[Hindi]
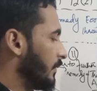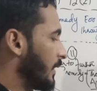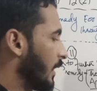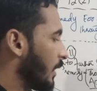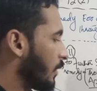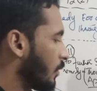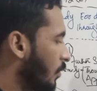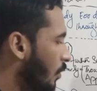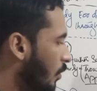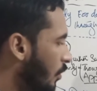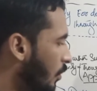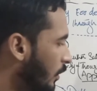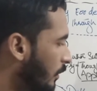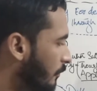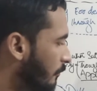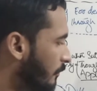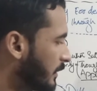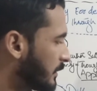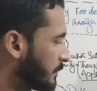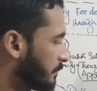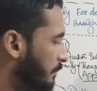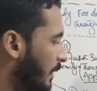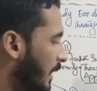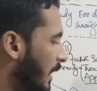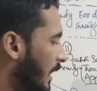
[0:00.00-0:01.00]
द कोर्ट
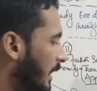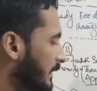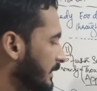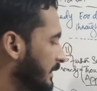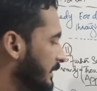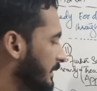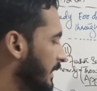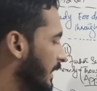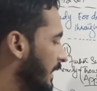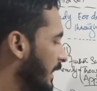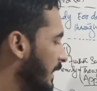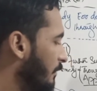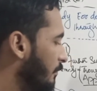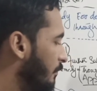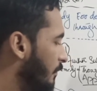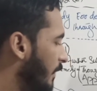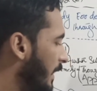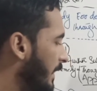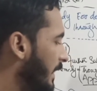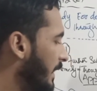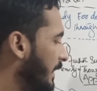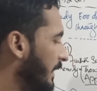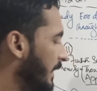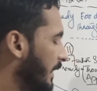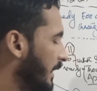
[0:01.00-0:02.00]
विच पास द
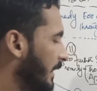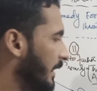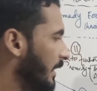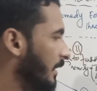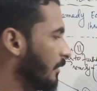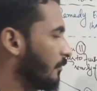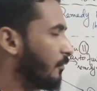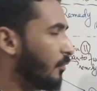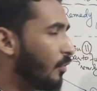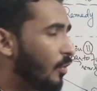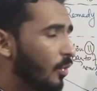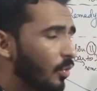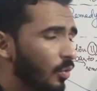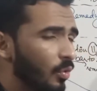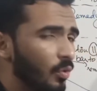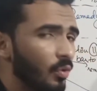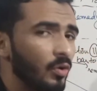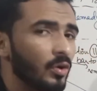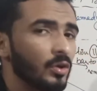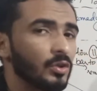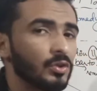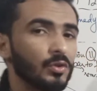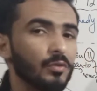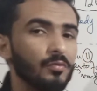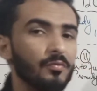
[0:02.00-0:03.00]
फाइनल डिग्री वो
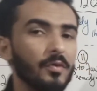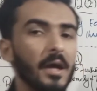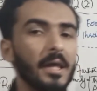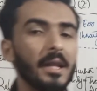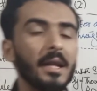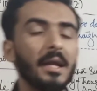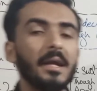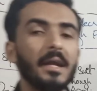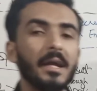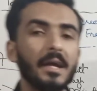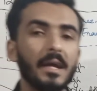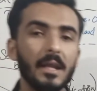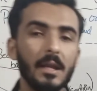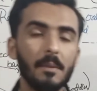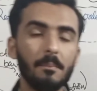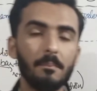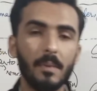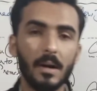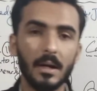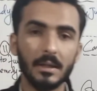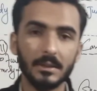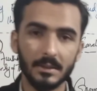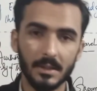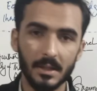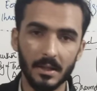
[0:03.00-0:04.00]
कोर्ट जो फाइनल डिग्री
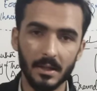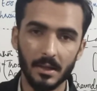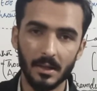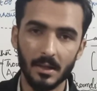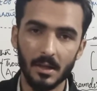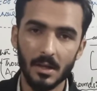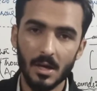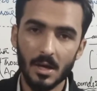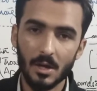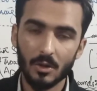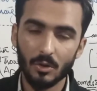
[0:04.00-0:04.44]
पास करे